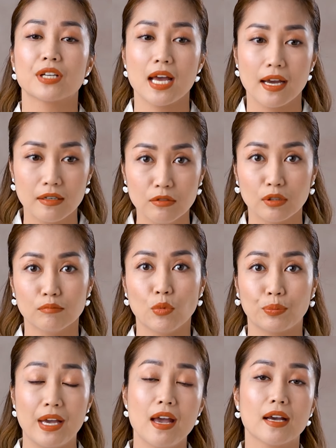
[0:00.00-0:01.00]
ra được một
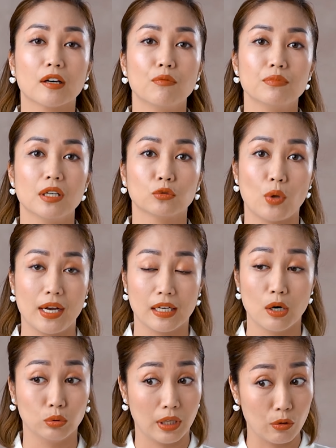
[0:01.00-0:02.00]
thế hệ công dân toàn
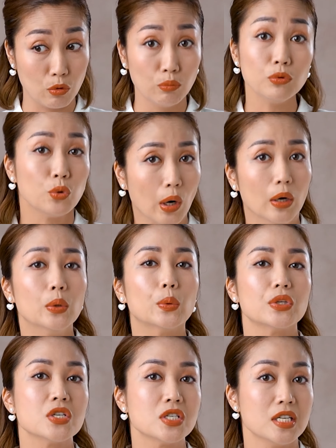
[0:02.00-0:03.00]
cầu theo đúng chuẩn
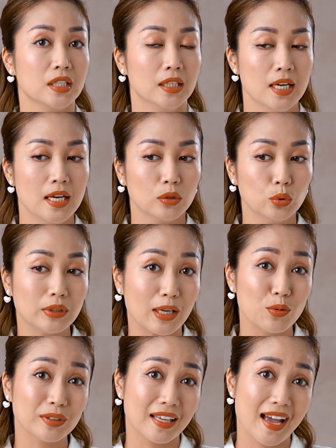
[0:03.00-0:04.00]
của chương trình tú tài
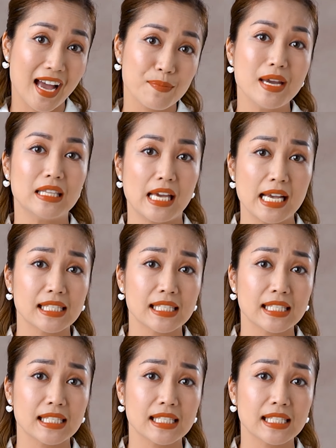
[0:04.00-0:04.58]
quốc tế IB thì